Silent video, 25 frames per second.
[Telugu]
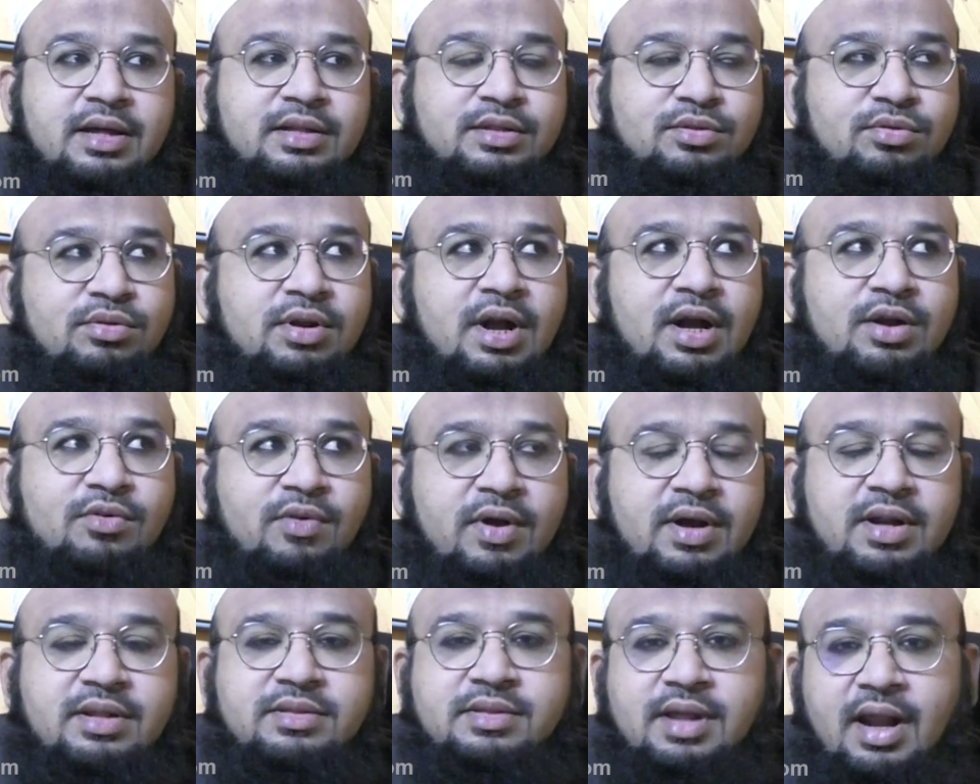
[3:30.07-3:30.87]
ఆయన
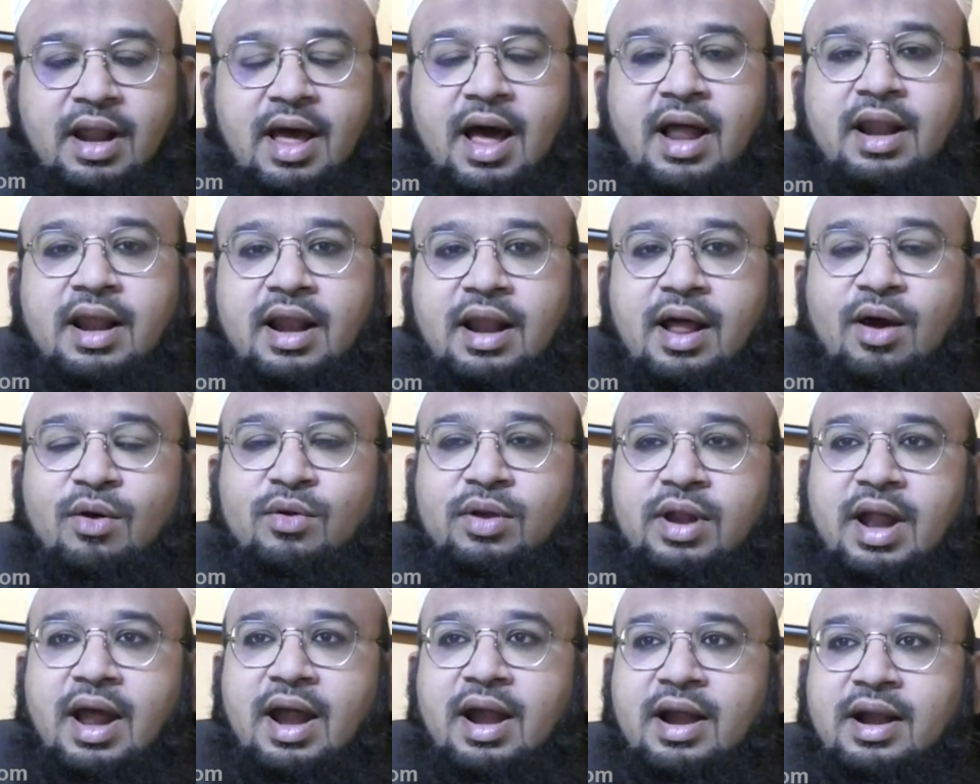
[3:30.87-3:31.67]
ఇస్తున్నటువంటి
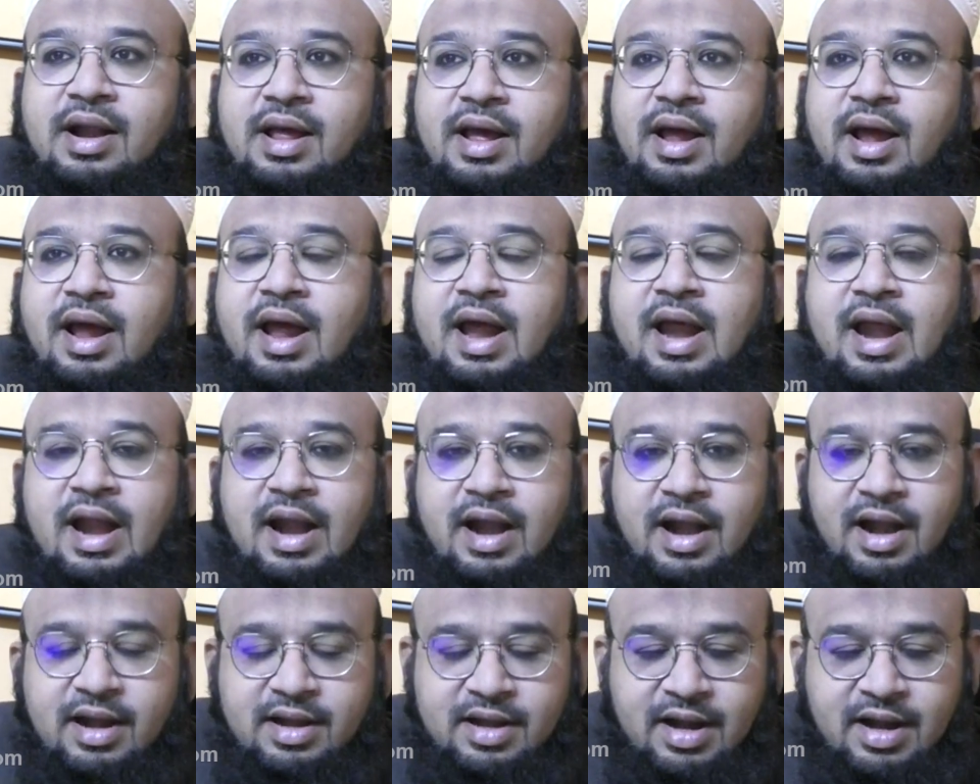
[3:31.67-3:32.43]
సలహాలు ఎలా ఉన్నాయంటే